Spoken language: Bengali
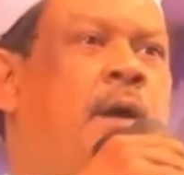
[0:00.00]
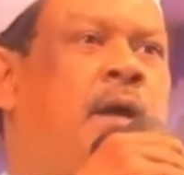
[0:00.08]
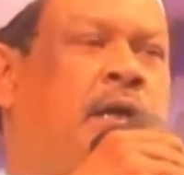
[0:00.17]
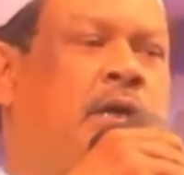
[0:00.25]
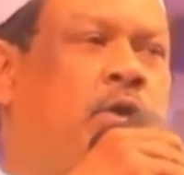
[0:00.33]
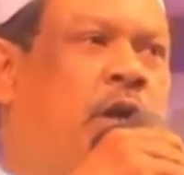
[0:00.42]

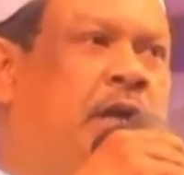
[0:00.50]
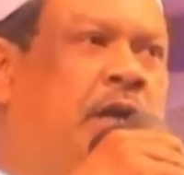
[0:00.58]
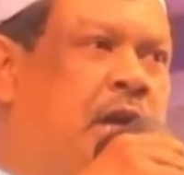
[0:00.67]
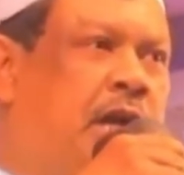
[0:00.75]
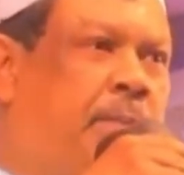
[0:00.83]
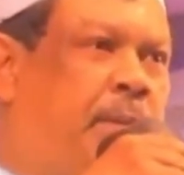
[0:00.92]
আমাদের
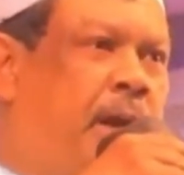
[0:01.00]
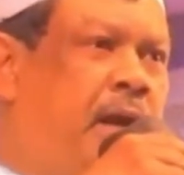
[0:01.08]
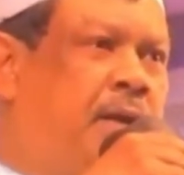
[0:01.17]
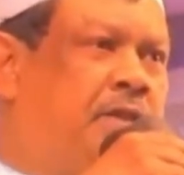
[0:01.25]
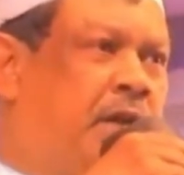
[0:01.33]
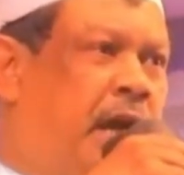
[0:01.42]
দলের
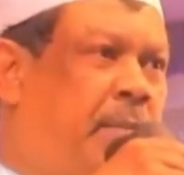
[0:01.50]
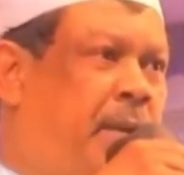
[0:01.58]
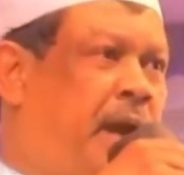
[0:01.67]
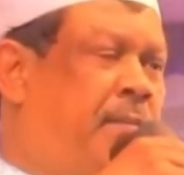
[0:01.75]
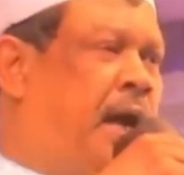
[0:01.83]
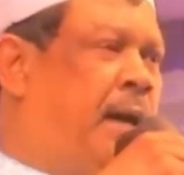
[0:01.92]

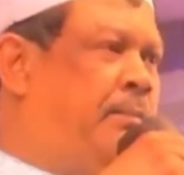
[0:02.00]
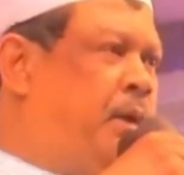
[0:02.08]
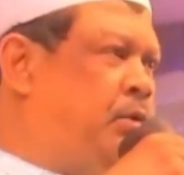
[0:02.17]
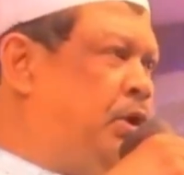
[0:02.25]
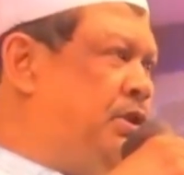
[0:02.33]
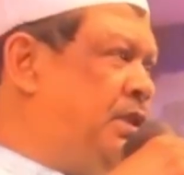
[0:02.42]
চেয়ারম্যান
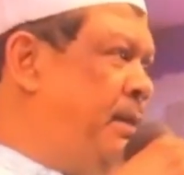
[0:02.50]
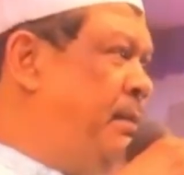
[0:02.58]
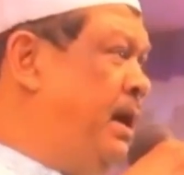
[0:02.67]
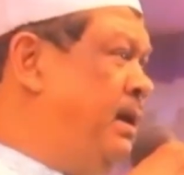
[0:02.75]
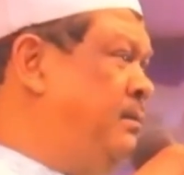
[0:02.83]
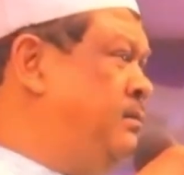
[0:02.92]
ভারপ্রাপ্ত
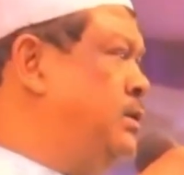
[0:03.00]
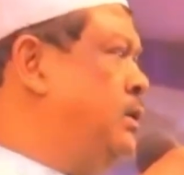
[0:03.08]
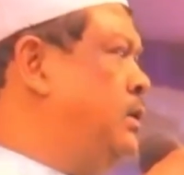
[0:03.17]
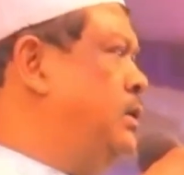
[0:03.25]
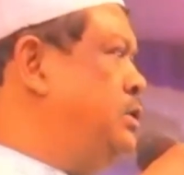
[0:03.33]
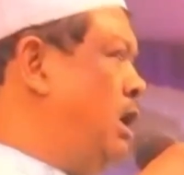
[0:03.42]
চেয়ারম্যান
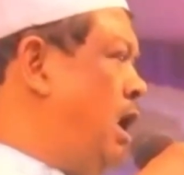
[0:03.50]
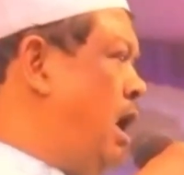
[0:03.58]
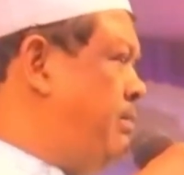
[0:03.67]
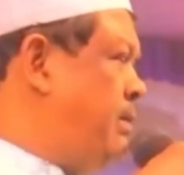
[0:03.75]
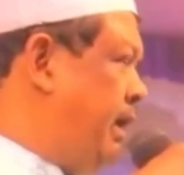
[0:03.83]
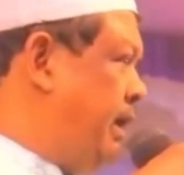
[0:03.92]

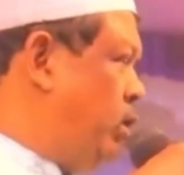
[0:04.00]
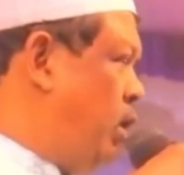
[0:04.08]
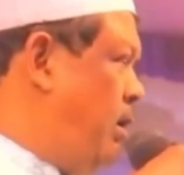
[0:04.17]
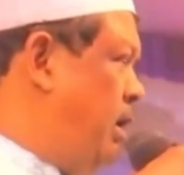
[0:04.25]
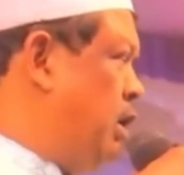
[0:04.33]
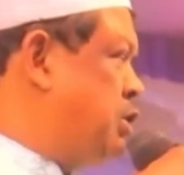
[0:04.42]
জনাব তারেক
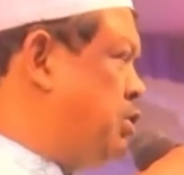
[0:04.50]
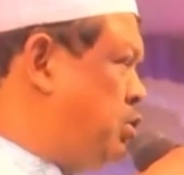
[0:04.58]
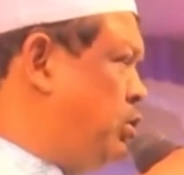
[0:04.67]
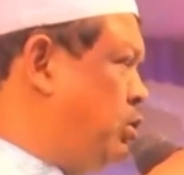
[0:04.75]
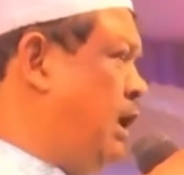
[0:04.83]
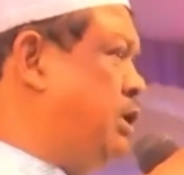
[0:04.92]
রহমানের
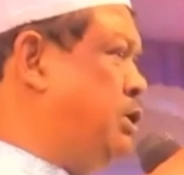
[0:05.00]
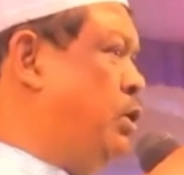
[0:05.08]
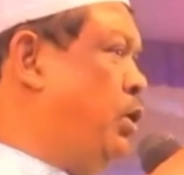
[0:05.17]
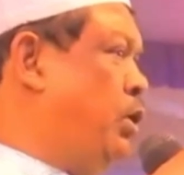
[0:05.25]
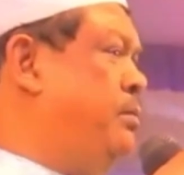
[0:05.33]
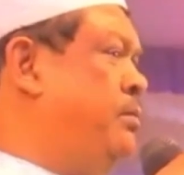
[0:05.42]
সুস্থতার
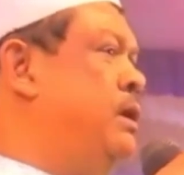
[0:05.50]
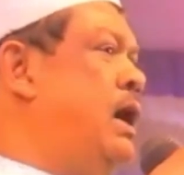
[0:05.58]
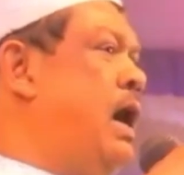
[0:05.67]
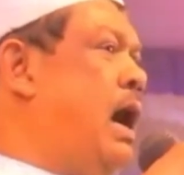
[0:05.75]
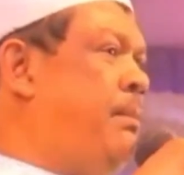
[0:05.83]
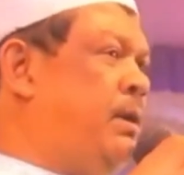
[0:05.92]
জন্য
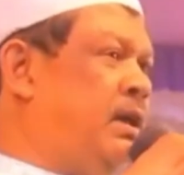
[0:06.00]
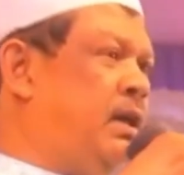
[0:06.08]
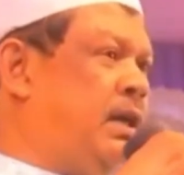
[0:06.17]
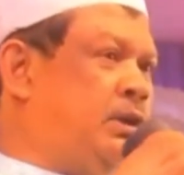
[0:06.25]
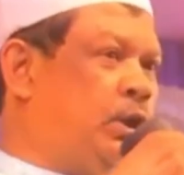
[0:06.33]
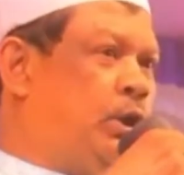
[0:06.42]

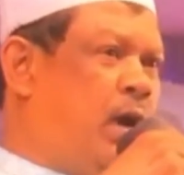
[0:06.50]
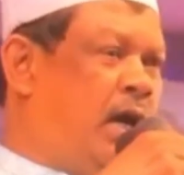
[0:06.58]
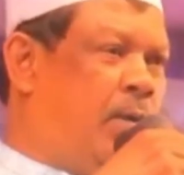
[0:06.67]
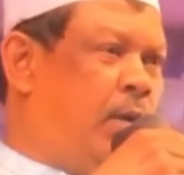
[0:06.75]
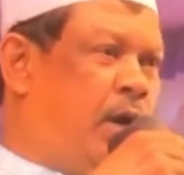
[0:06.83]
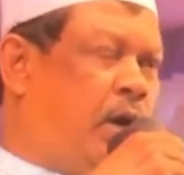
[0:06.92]
আপনাদের কাছে
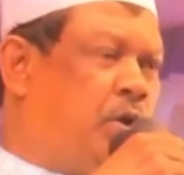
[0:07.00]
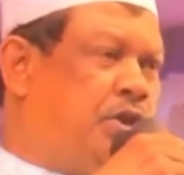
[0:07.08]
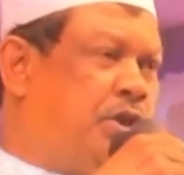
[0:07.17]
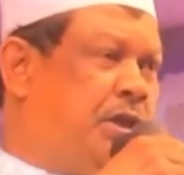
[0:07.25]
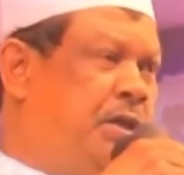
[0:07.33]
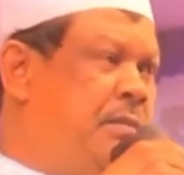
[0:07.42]
দোয়া কামনা
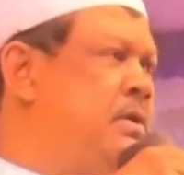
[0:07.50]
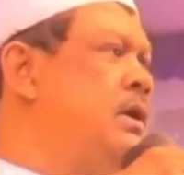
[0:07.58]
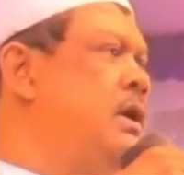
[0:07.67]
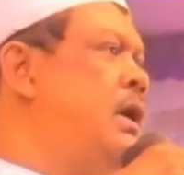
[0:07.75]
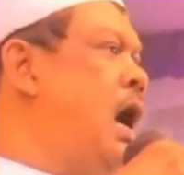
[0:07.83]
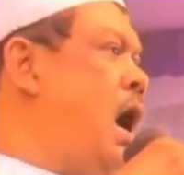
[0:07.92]
করছি
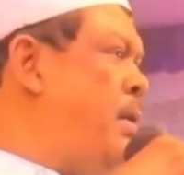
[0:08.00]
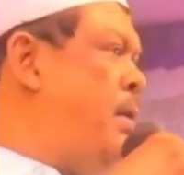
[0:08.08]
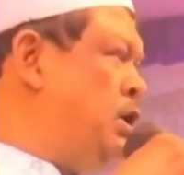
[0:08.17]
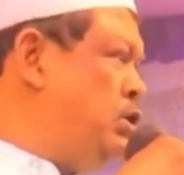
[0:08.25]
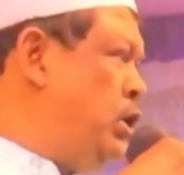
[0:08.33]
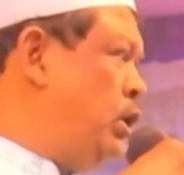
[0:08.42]

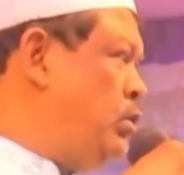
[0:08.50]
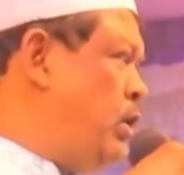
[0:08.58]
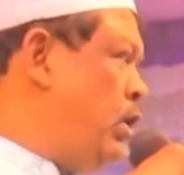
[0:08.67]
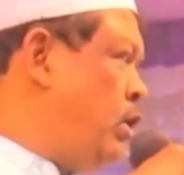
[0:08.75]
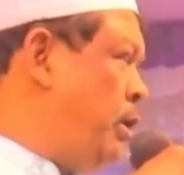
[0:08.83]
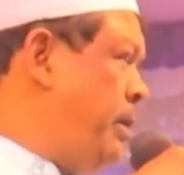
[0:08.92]
আমার জন্য
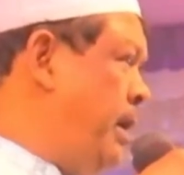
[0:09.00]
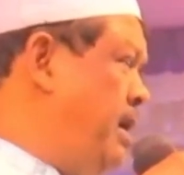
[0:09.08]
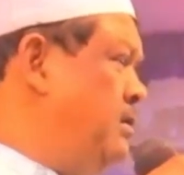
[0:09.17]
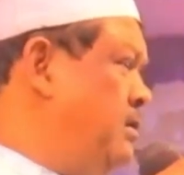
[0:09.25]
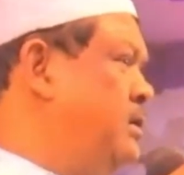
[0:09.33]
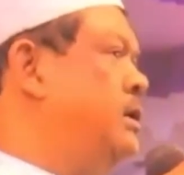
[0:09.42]
দোয়া
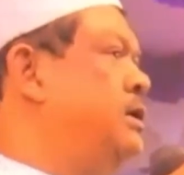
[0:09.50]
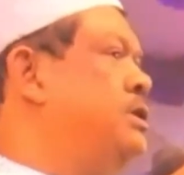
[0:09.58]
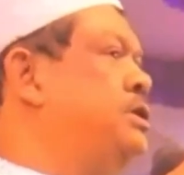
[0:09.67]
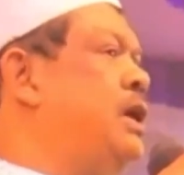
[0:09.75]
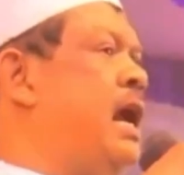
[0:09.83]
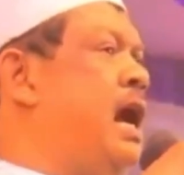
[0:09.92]
করবেন হ্যাঁ,
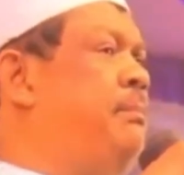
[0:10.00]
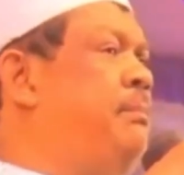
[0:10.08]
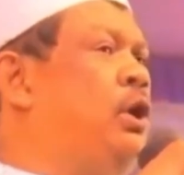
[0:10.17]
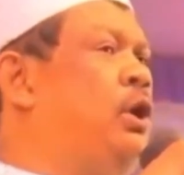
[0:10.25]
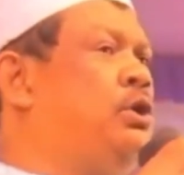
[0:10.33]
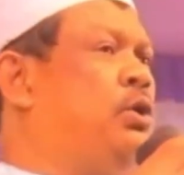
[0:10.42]
যারা
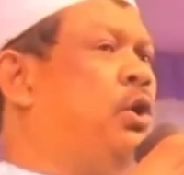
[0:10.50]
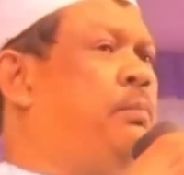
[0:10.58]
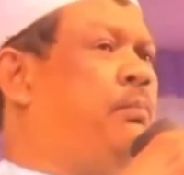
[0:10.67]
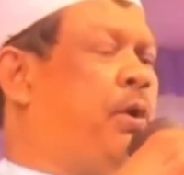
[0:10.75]
বিগত